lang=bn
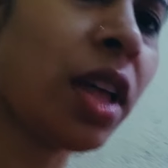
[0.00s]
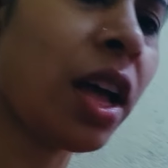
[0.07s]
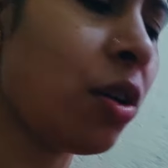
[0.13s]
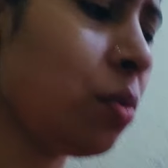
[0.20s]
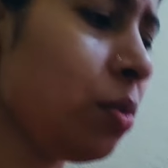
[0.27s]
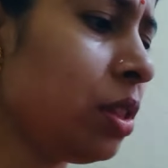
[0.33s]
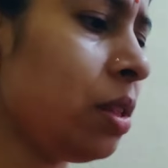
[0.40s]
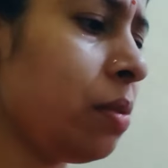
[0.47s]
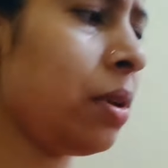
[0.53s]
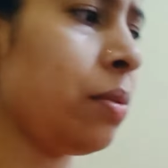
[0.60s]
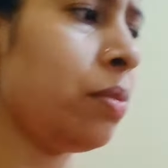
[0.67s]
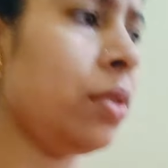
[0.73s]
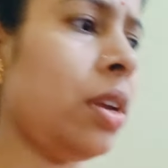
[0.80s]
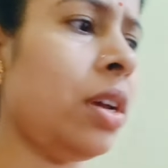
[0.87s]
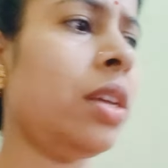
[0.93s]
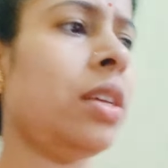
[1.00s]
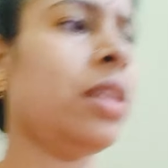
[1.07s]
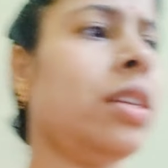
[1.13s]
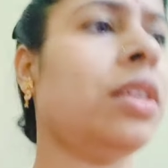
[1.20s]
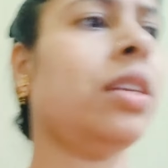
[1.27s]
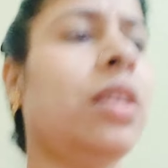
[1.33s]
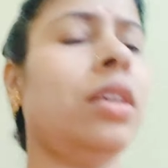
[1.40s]
আমি একটু কথাও বলতে পারবো
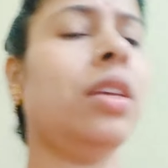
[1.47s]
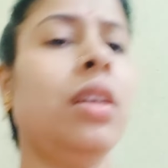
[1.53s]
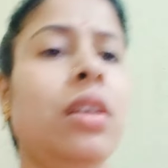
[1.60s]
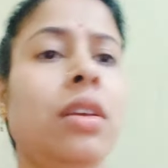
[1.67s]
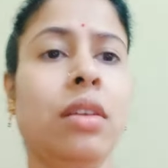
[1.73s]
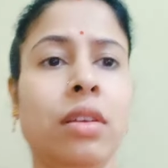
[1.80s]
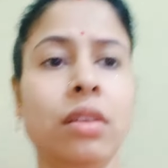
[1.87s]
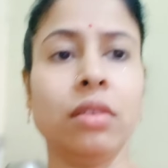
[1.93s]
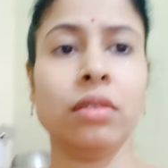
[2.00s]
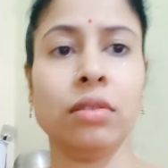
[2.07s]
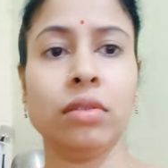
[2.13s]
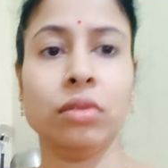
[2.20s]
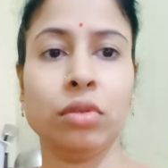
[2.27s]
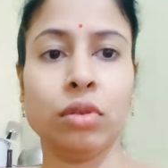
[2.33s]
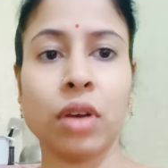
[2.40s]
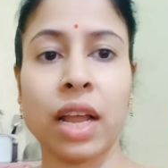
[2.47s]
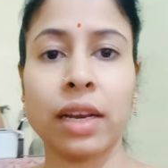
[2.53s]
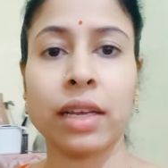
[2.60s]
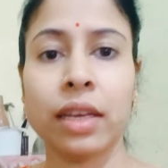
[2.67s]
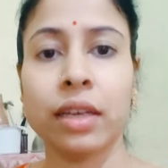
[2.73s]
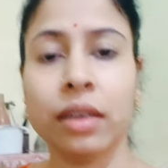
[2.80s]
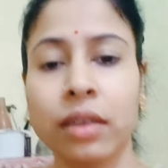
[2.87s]
না
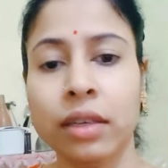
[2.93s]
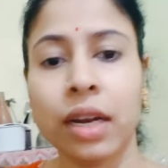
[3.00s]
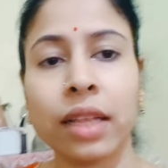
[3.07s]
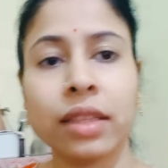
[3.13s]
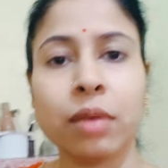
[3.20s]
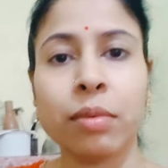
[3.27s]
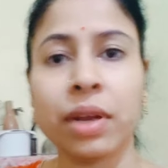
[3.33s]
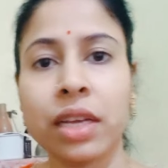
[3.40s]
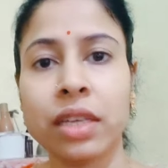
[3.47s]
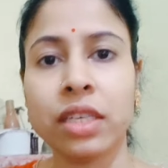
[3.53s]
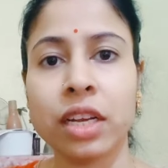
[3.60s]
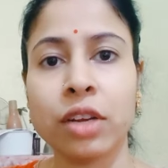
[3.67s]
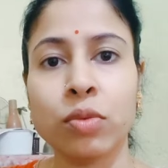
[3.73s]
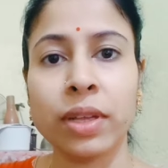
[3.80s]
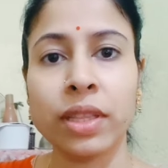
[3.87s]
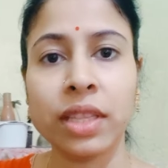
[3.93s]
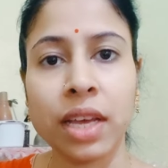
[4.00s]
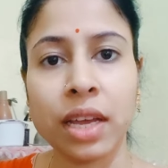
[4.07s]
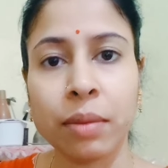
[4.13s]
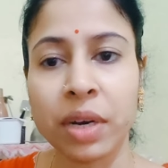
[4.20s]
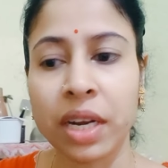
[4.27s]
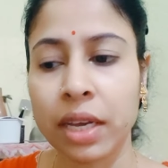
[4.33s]
তো কালকে রাত্রেবেলা
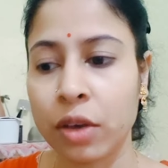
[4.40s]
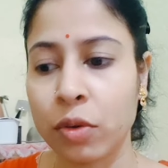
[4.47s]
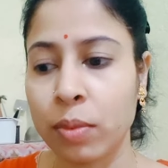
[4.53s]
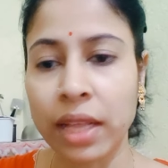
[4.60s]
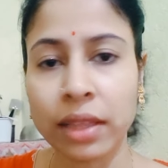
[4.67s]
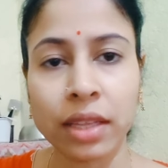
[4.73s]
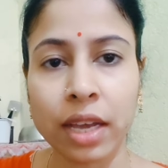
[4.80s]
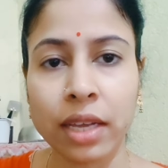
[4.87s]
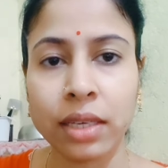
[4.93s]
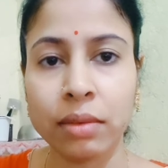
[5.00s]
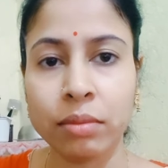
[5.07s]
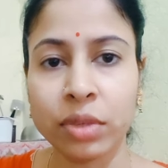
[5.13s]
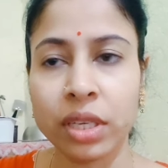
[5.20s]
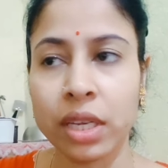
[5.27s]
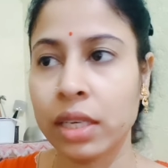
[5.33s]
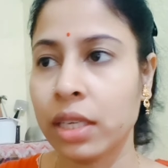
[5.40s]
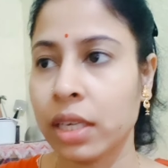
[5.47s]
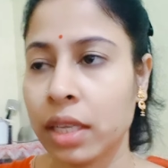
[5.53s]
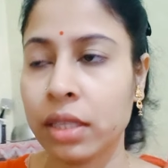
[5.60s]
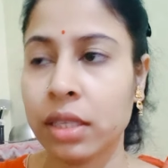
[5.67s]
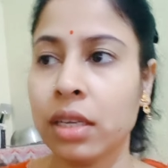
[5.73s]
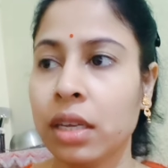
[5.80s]
শেরুবাদ দিয়ে আমরা কেউ ভাত খাইনি
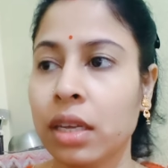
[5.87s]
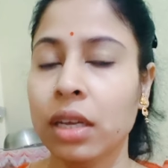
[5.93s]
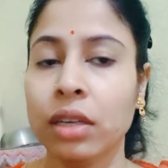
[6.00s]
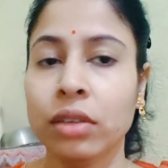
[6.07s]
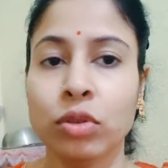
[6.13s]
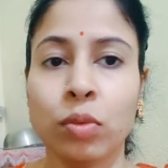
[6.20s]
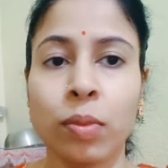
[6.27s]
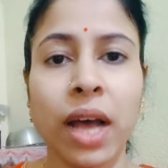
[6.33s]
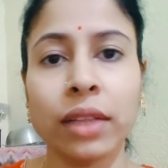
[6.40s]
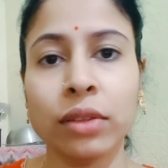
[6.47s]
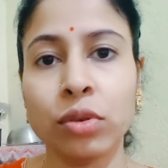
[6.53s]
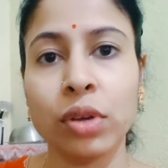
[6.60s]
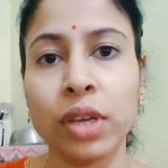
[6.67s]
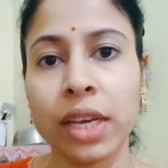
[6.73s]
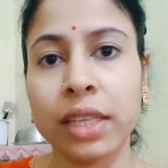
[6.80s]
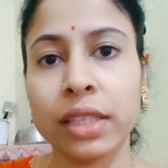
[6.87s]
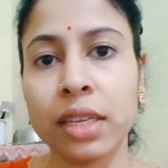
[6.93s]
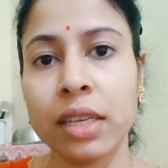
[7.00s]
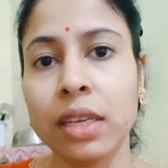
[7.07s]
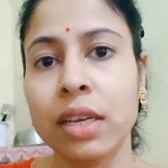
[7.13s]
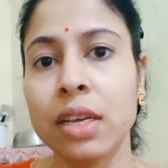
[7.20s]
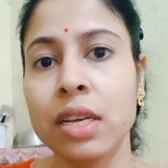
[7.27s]
বিরিয়ানি খেয়েছি তো ভাত
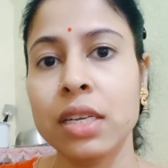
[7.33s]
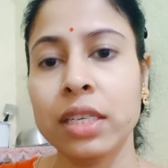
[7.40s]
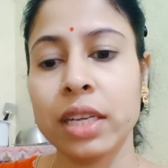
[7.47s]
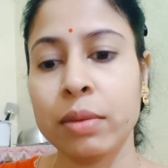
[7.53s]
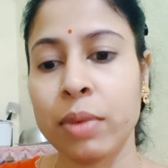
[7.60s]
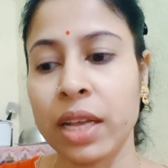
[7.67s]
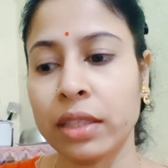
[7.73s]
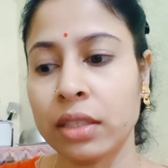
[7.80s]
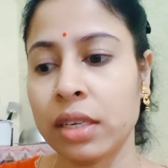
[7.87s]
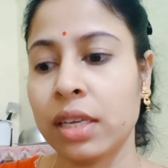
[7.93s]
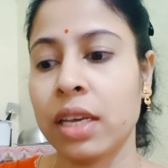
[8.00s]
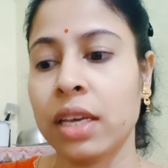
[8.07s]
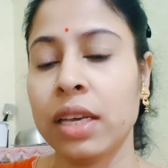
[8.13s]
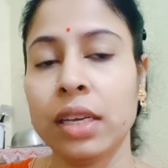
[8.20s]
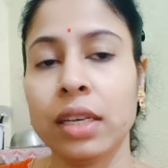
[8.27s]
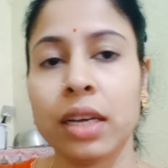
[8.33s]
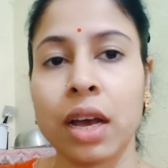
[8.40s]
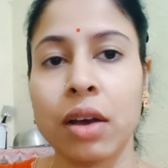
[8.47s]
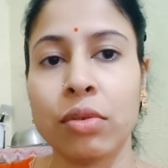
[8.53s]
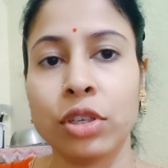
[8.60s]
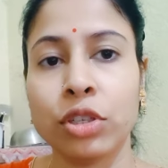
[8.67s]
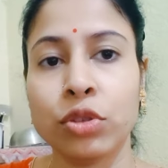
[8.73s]
রয়ে গেছে সেই ভাতটাকে
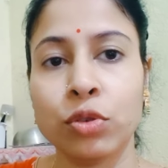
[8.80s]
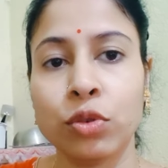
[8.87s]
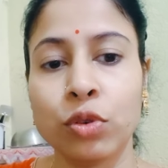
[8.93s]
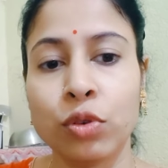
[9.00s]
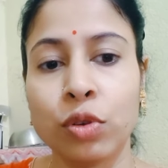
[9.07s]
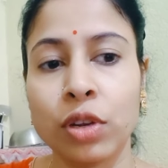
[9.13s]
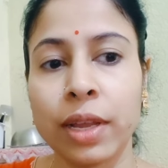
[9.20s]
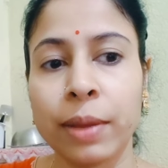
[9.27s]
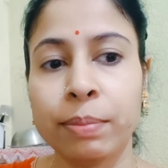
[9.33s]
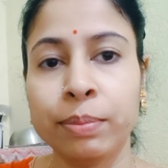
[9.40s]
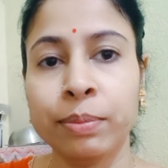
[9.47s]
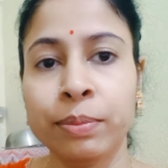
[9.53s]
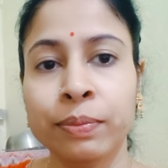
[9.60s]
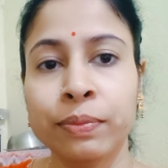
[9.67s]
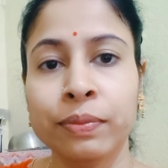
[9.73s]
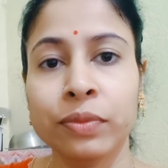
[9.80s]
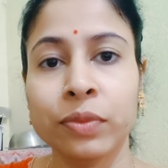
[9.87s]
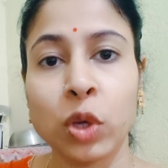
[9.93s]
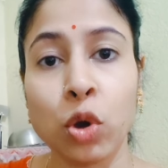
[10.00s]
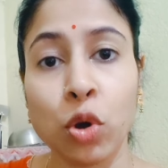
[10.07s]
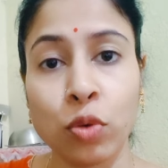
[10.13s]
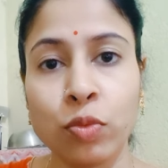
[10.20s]
খাওয়ার যোগ্য করলাম
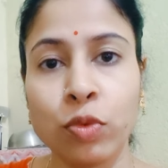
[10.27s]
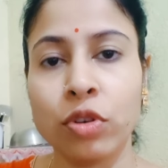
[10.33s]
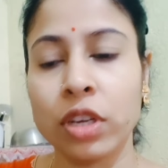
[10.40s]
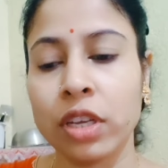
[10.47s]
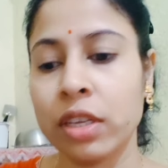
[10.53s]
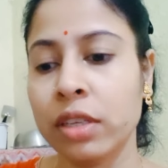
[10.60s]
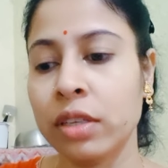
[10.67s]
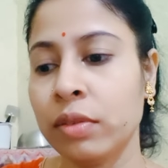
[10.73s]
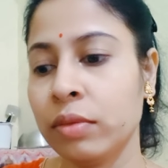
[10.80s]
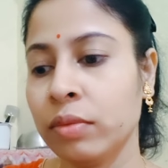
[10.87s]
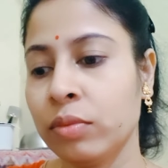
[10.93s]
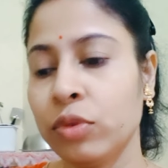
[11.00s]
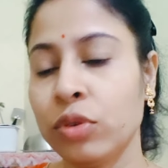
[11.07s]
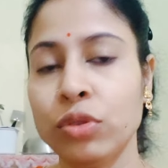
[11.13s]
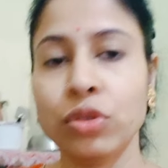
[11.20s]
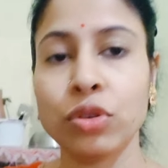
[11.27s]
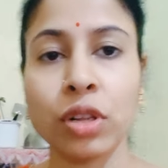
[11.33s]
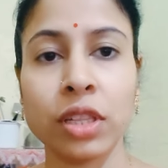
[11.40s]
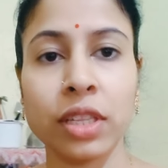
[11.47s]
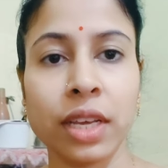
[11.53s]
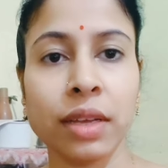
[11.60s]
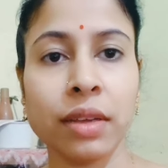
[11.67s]
গরম করে
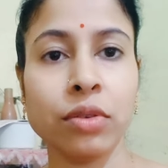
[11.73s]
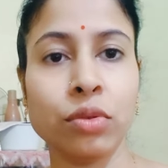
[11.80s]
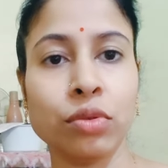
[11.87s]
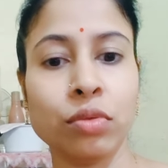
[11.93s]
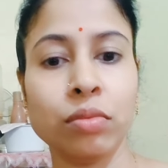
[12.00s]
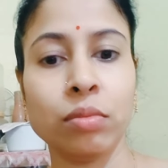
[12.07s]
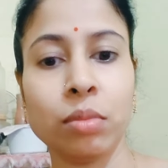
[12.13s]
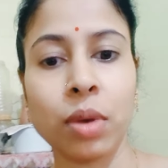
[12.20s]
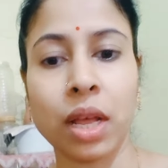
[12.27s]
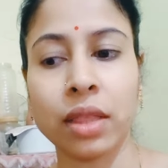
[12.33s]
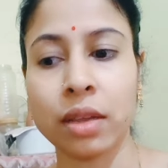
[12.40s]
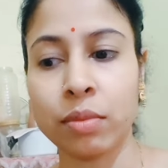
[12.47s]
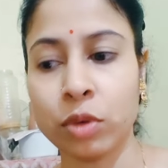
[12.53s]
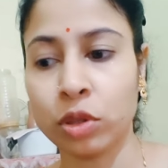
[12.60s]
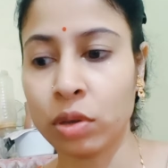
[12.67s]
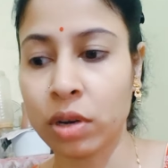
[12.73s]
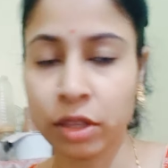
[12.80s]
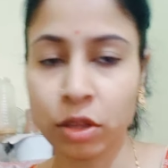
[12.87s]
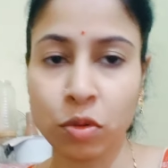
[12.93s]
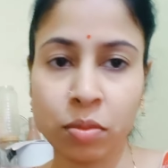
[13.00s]
পুরো জল দিয়ে নতুন ভাতের